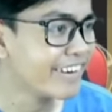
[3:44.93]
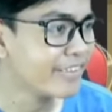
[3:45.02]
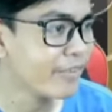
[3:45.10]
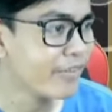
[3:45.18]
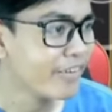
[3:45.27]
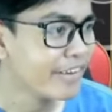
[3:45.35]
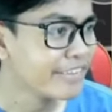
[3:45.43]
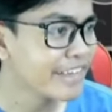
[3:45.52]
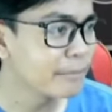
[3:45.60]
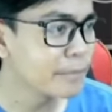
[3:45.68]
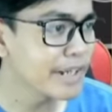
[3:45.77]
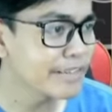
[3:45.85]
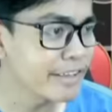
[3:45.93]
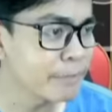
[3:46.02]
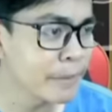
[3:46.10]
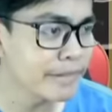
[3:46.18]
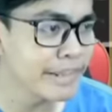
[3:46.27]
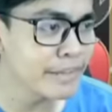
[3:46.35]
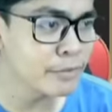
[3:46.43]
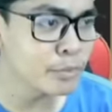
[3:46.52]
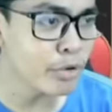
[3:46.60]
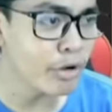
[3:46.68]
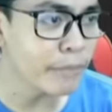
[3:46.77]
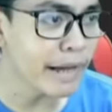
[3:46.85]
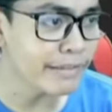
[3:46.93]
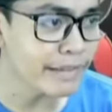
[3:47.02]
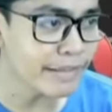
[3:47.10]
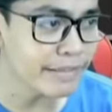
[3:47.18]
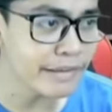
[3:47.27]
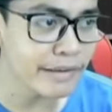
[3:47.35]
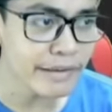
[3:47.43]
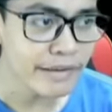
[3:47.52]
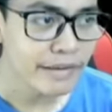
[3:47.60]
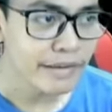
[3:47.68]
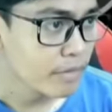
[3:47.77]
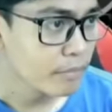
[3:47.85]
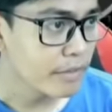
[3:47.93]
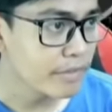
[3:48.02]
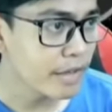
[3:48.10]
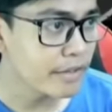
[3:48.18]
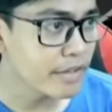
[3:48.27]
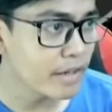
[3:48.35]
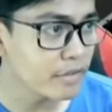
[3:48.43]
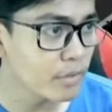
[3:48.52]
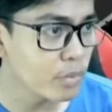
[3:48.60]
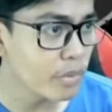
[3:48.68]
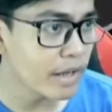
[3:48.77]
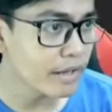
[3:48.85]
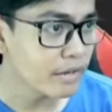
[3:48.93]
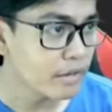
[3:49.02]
waduh jangan berkata seperti itu dong masa sih masa nggak ada jalan keluar